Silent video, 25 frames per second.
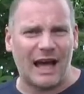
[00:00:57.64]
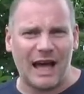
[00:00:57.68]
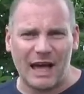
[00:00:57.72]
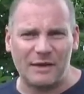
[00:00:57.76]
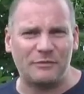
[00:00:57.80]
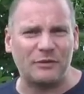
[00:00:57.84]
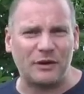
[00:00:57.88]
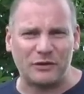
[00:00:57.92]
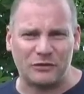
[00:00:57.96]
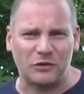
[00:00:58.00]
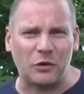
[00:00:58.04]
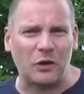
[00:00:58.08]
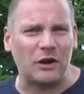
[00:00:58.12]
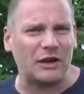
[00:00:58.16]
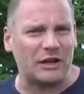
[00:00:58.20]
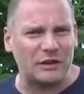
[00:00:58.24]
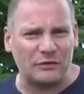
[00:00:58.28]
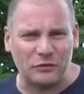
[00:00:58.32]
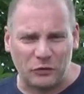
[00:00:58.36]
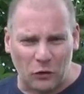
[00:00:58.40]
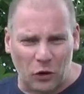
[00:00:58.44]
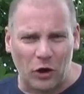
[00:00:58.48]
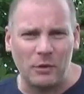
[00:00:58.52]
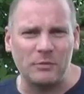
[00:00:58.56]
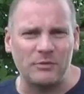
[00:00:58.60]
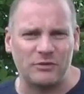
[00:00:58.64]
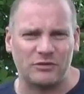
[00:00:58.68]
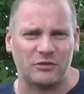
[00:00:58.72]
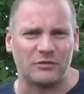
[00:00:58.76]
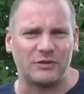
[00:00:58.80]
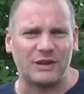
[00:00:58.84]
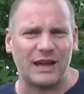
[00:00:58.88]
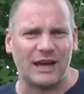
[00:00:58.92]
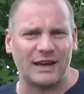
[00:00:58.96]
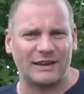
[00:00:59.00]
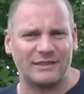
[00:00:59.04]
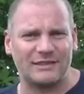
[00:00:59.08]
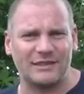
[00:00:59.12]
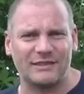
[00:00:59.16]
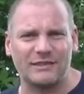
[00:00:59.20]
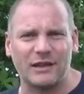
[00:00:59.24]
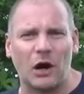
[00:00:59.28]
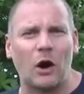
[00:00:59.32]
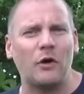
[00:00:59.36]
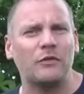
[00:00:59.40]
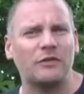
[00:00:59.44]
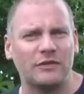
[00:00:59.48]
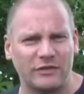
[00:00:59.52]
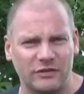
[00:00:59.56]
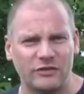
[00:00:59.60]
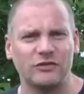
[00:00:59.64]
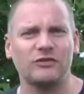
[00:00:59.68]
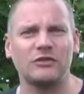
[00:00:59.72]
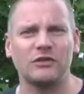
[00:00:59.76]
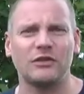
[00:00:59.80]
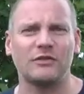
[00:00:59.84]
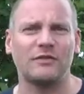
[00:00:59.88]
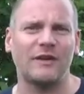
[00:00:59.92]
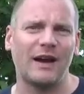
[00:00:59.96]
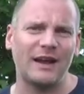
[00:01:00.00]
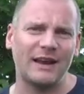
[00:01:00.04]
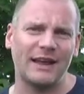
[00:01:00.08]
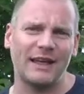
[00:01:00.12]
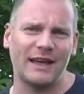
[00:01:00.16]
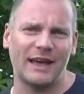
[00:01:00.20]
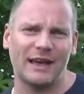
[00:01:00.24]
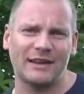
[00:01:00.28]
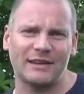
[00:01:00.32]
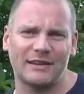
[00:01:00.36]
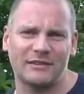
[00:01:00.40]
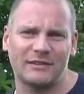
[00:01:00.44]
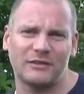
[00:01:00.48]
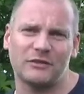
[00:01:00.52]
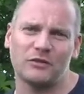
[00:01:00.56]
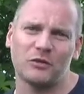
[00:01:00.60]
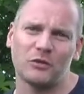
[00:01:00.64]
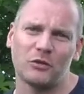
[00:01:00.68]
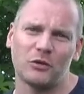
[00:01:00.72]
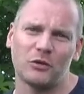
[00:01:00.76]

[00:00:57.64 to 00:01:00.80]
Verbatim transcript: einfach toll. Ich freue mich schon wieder richtig drauf. Es ist schon eine Weile her, dass ich